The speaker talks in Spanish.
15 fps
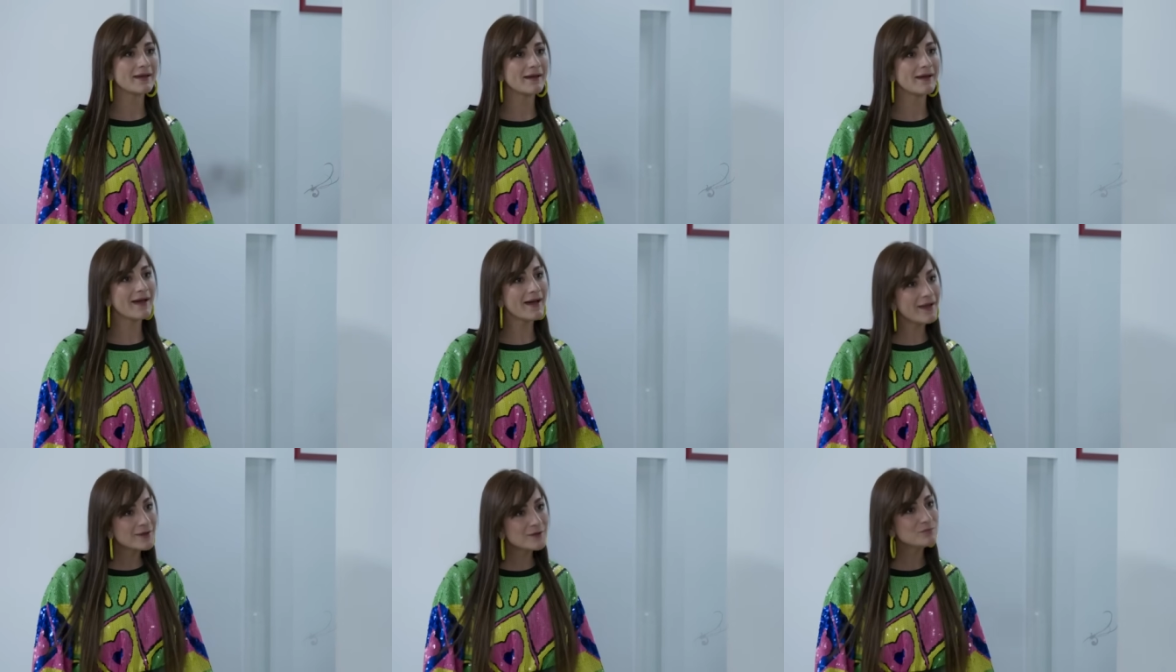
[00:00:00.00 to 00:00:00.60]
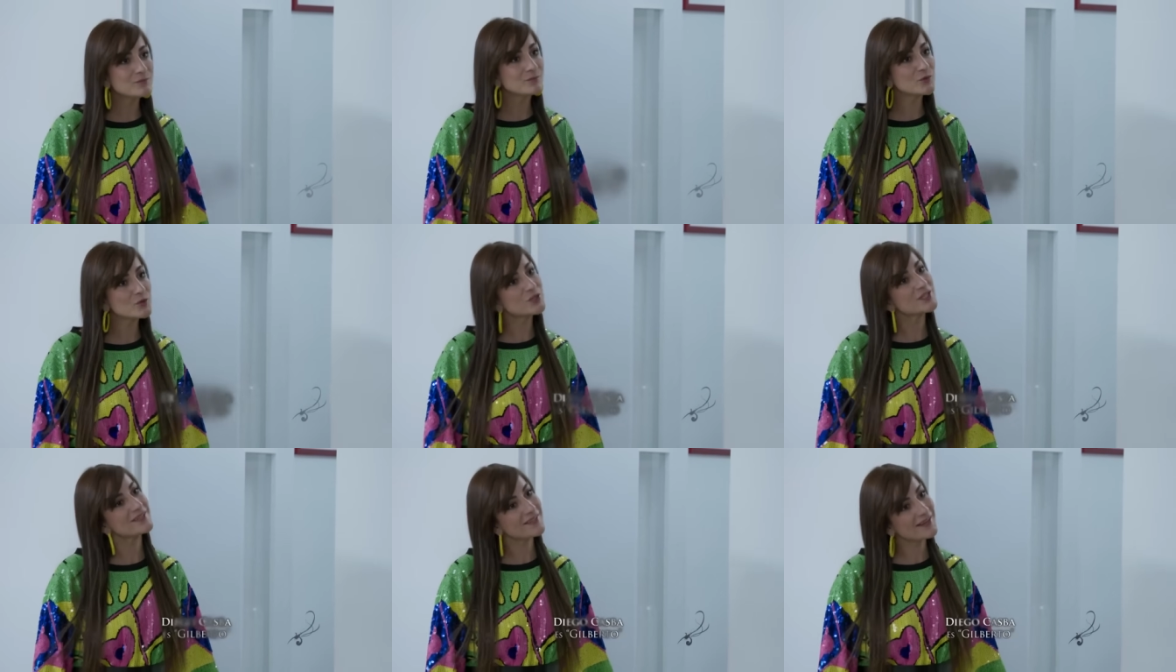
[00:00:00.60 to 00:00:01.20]
Ay,
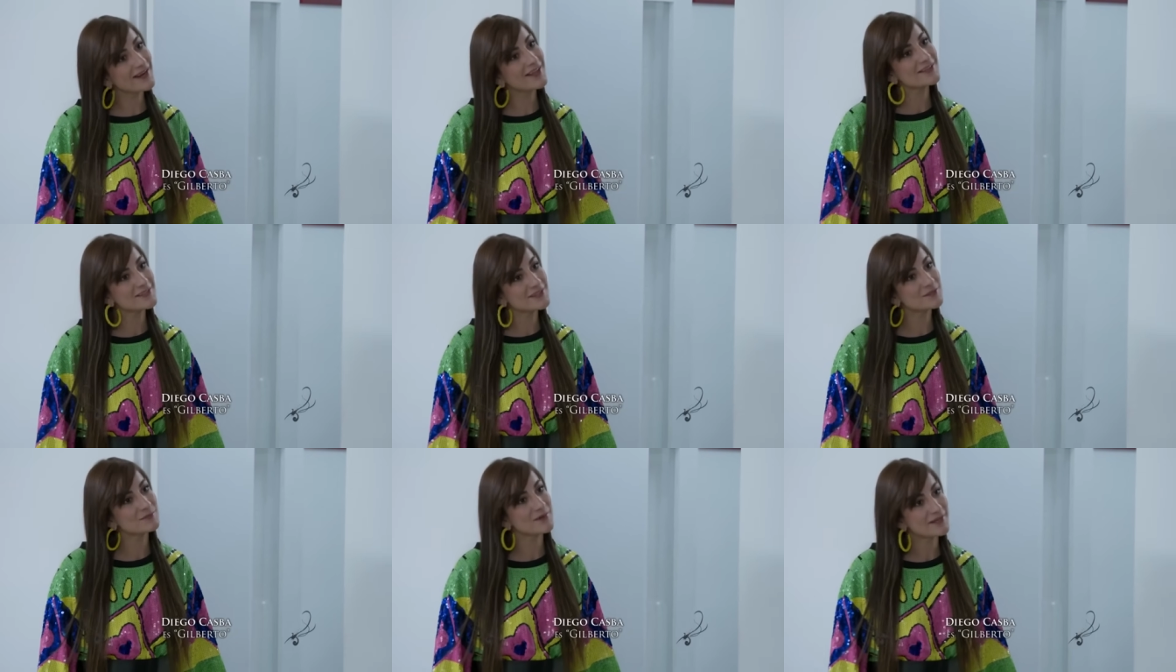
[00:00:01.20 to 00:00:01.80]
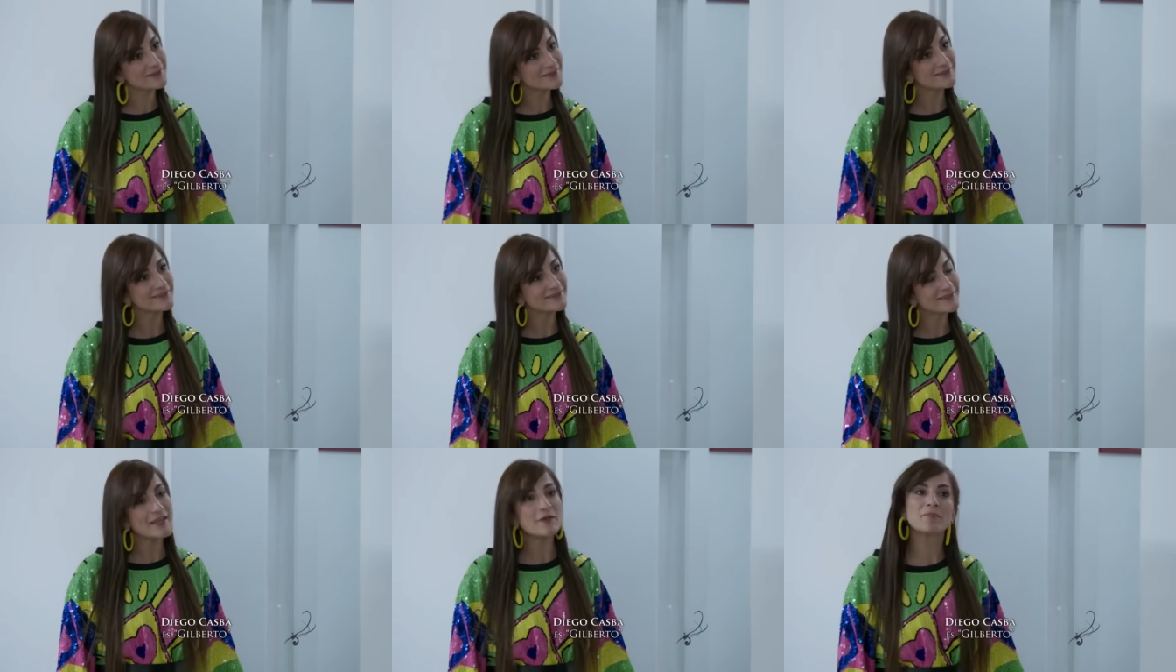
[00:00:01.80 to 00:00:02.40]
muchas gracias, Ma.
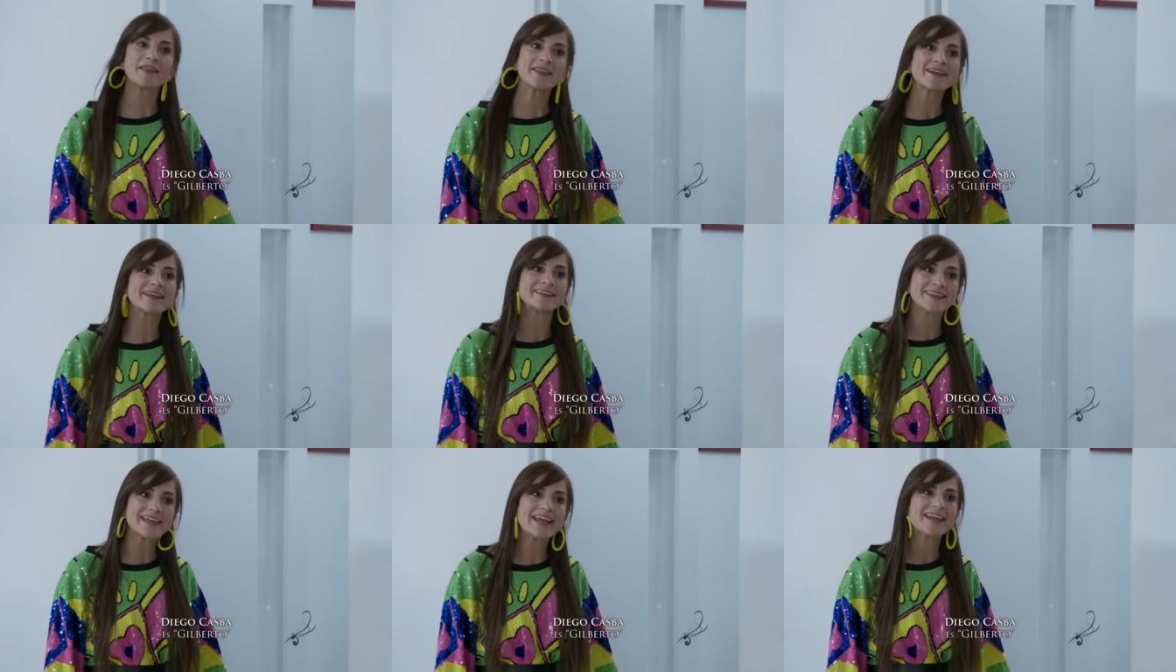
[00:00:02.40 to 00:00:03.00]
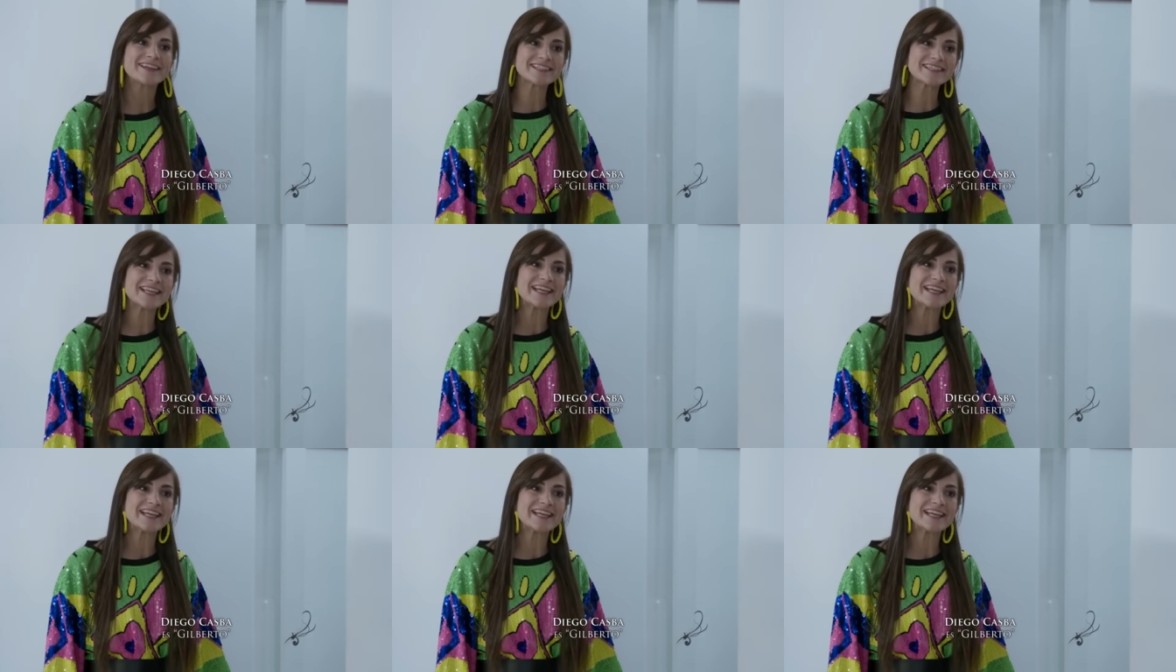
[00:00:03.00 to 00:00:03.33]
Qué padre que tengan esa